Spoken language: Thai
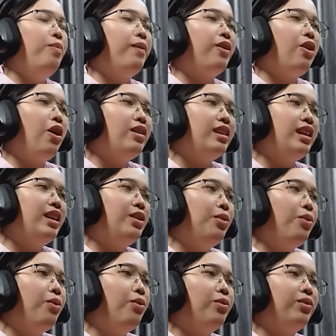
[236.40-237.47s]
อุปกรณ์นี้
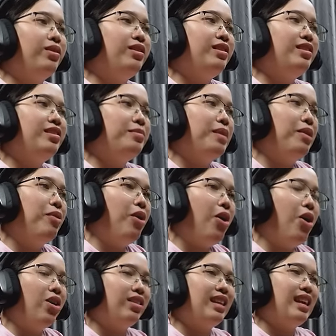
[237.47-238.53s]
ถูกดิสเวิล
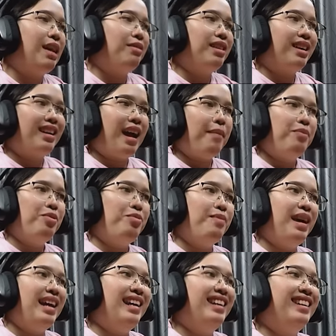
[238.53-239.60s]
ออกแต่เราจะคราฟดู
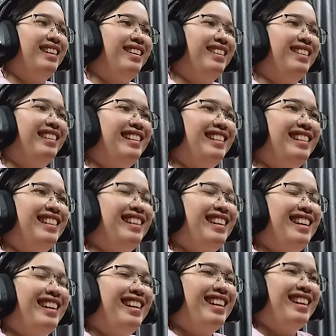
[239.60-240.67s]
ไหม
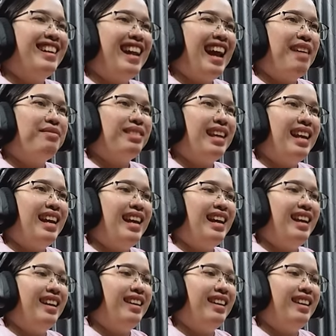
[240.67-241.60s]
คราฟสิ